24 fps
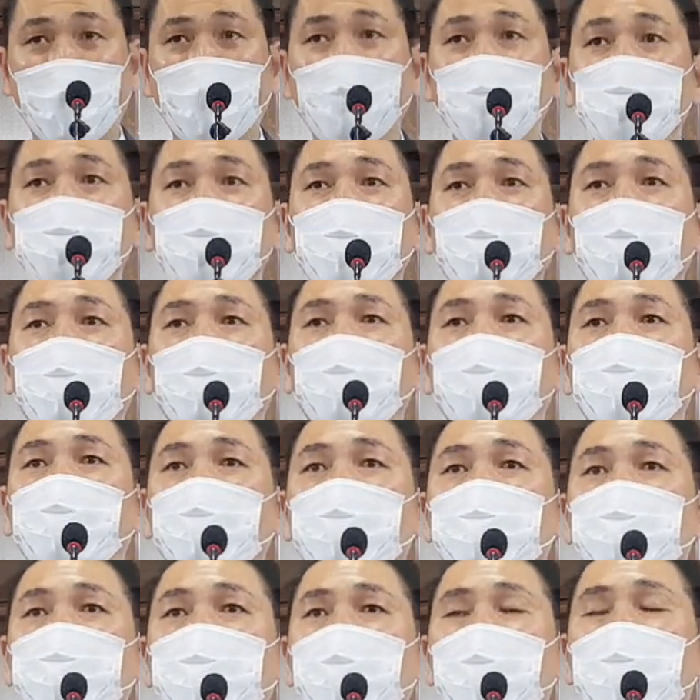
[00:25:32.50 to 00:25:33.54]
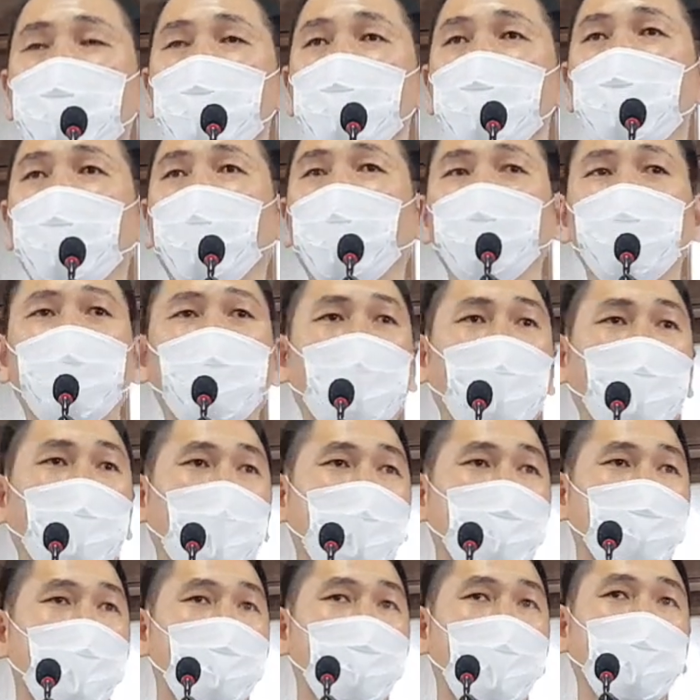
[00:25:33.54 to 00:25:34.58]
아닙니다, 여러분. 오직
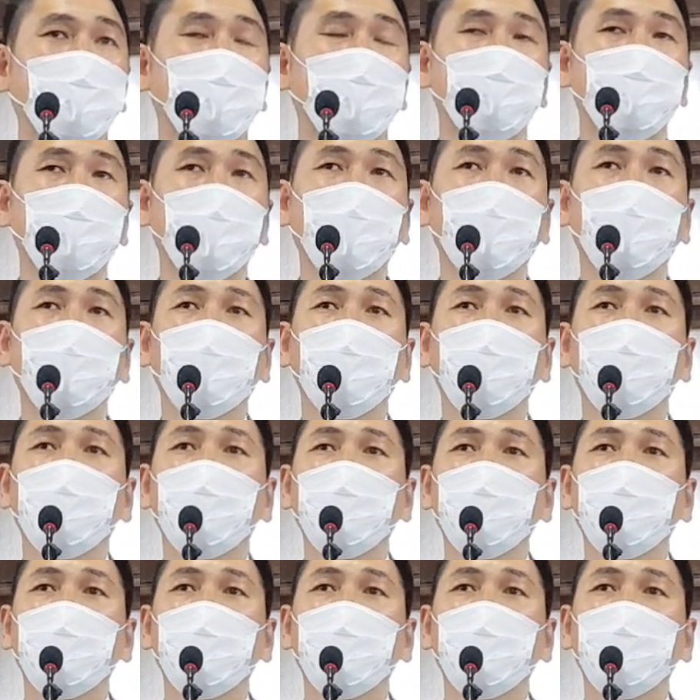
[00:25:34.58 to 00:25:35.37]
하나님의 말씀이